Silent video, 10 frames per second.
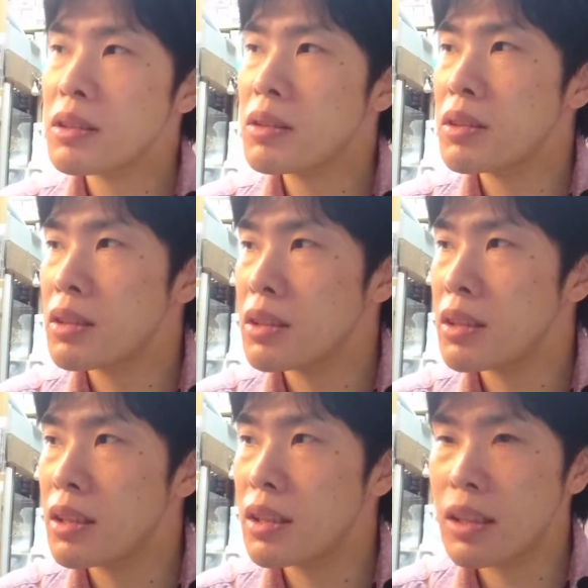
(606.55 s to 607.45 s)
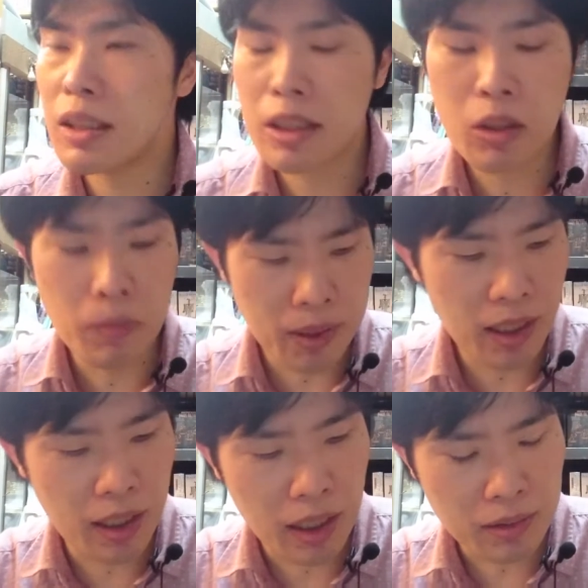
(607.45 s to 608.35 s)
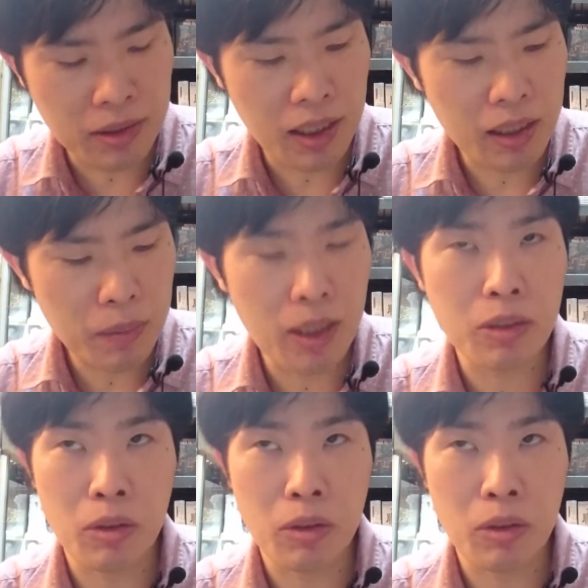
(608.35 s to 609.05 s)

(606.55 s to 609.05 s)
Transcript: るという意気込みでやるんであれば、